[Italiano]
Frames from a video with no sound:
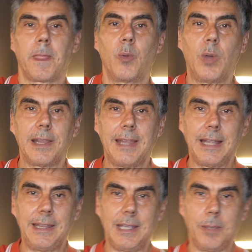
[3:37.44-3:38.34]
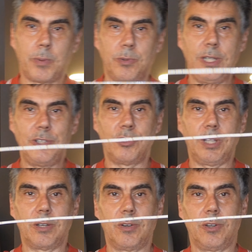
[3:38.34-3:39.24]
Guardate che prodigio
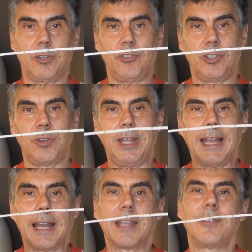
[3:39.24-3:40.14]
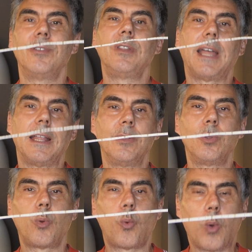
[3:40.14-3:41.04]
tecnologico, è larga
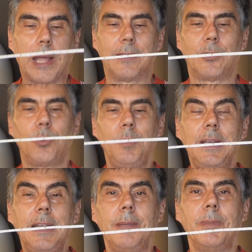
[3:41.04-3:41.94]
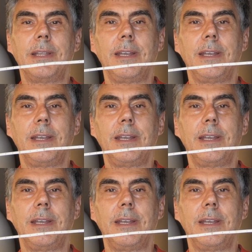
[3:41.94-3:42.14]
soltanto 4 mm